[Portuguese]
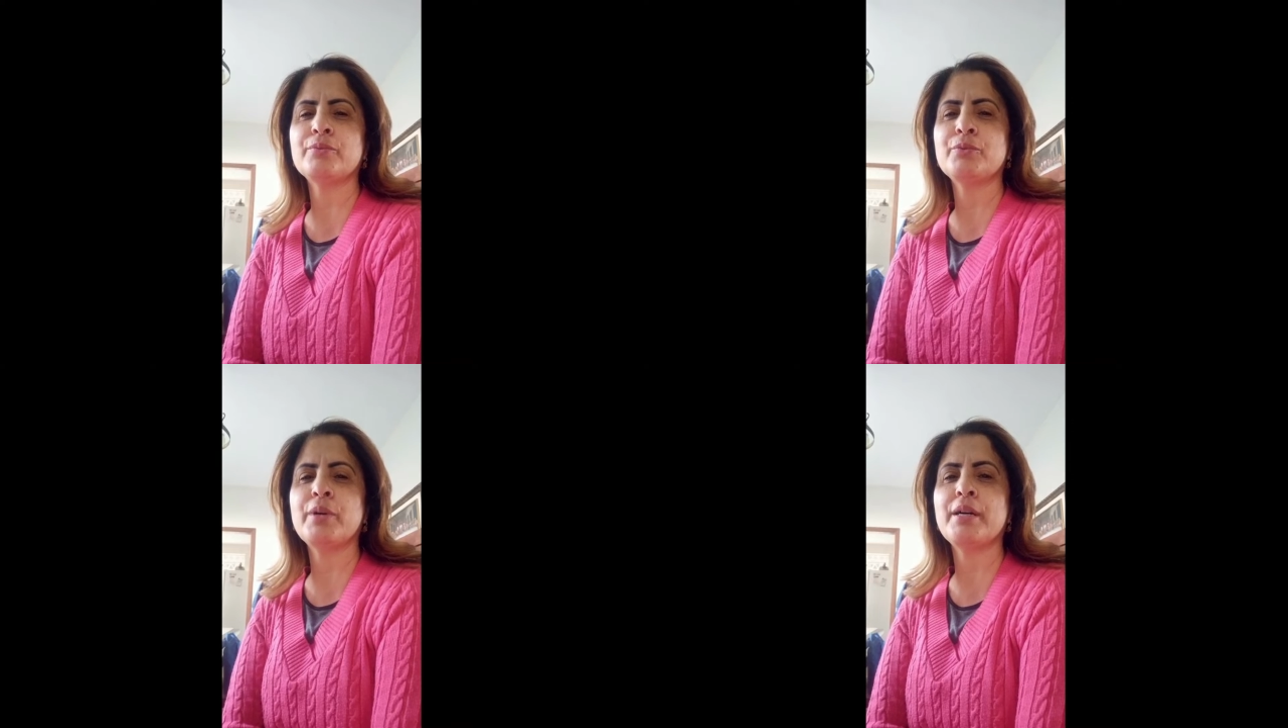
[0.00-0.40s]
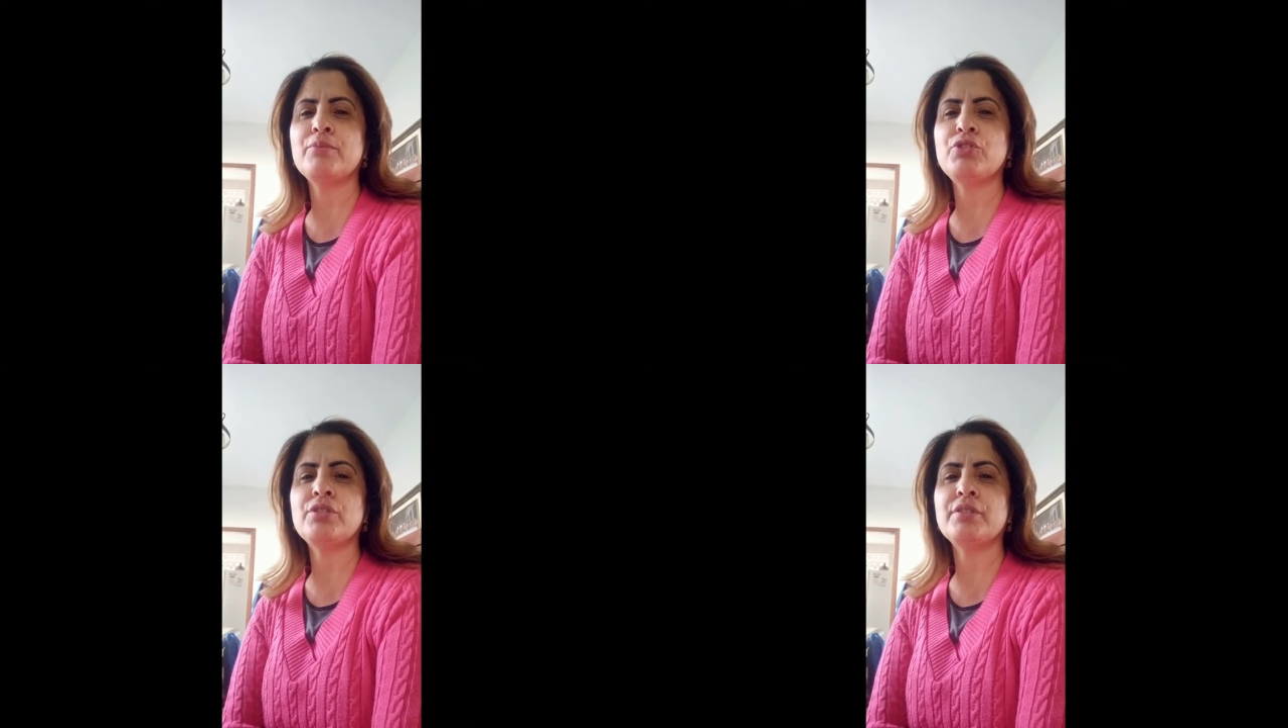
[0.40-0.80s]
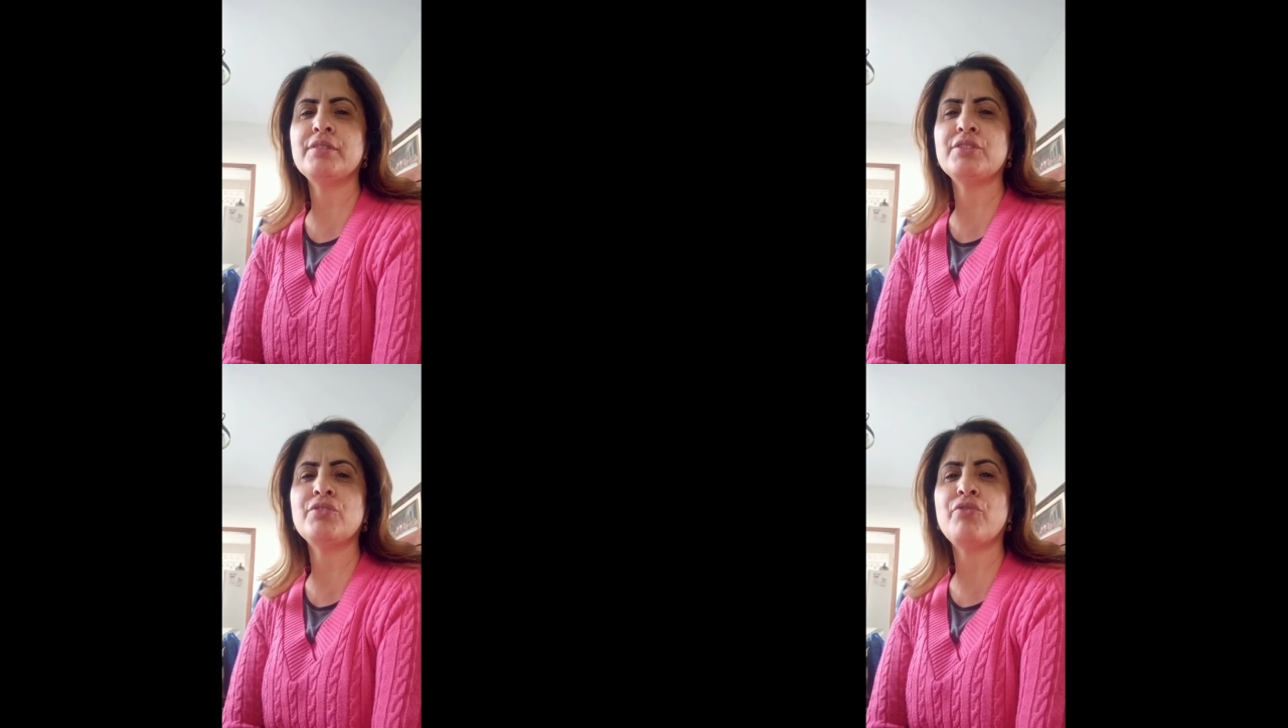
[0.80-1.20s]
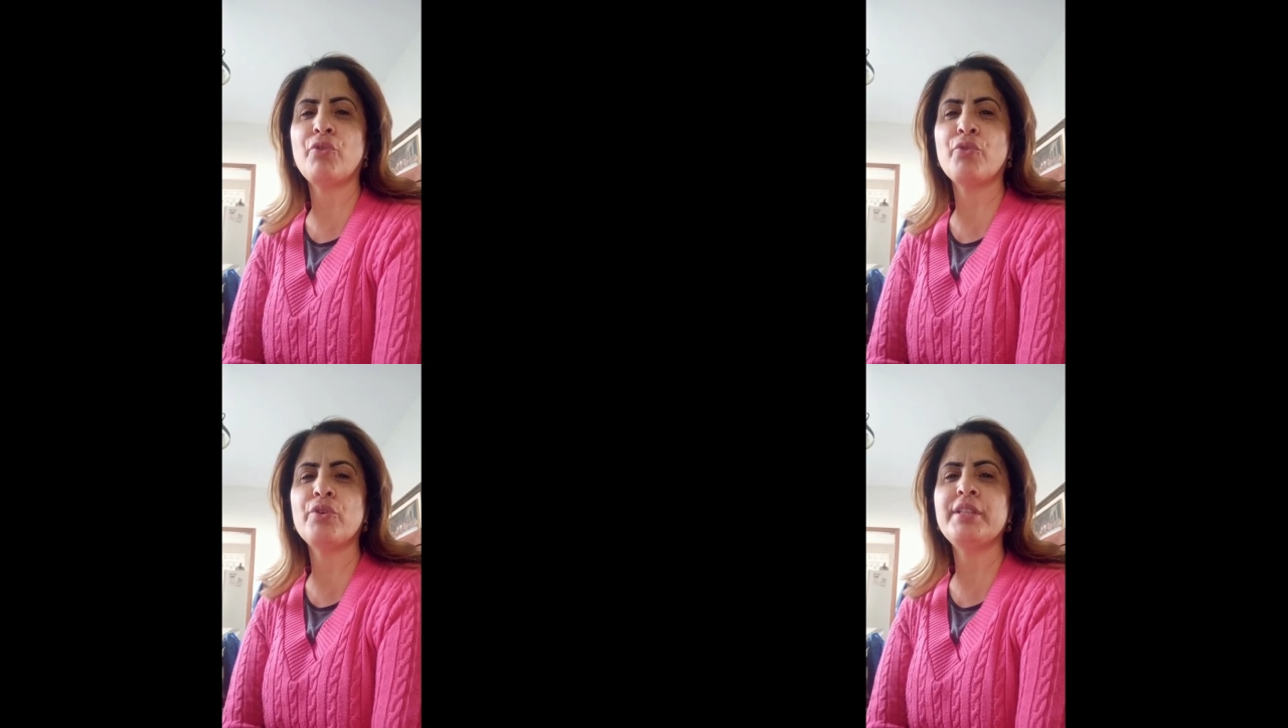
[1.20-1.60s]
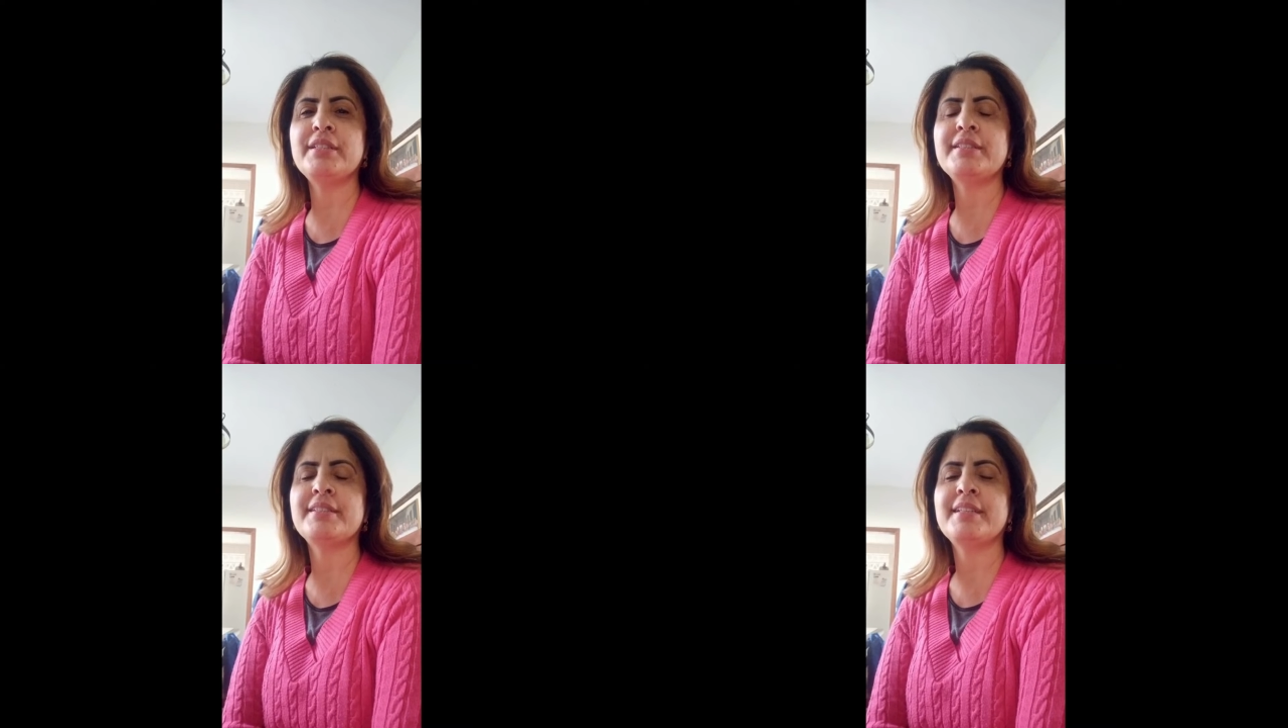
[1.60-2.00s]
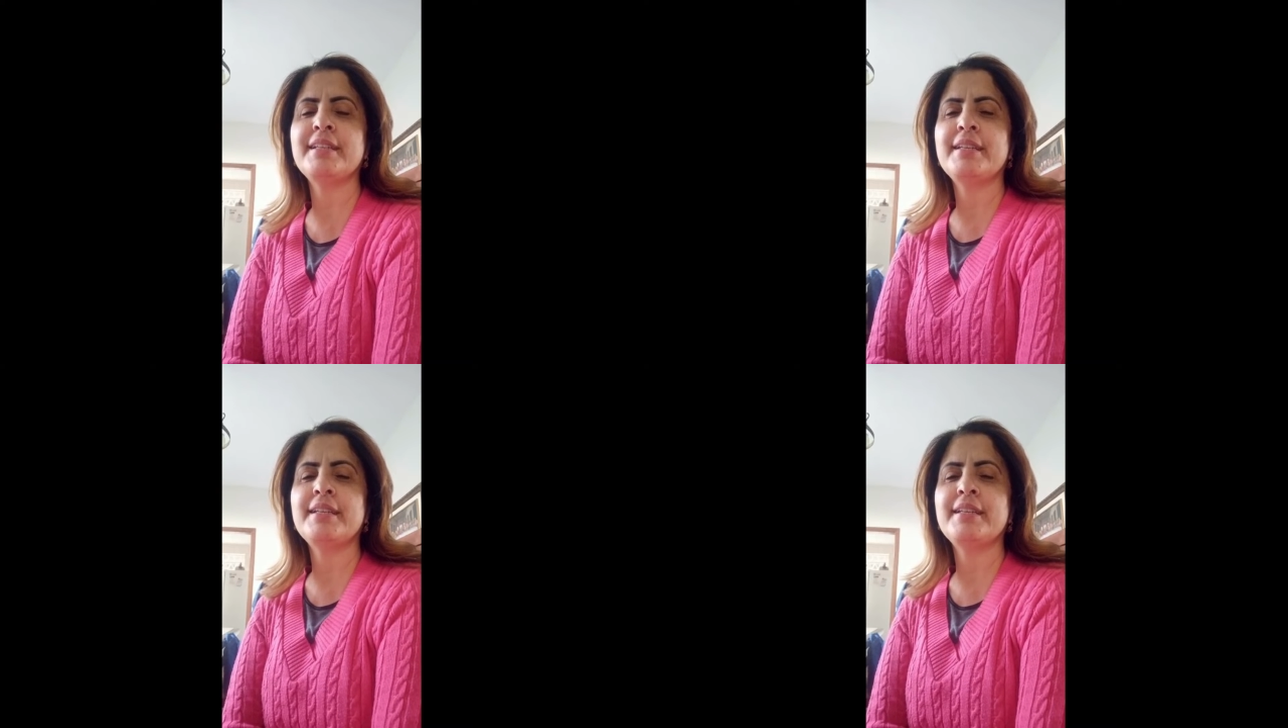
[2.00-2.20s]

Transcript: no ramo de, de flores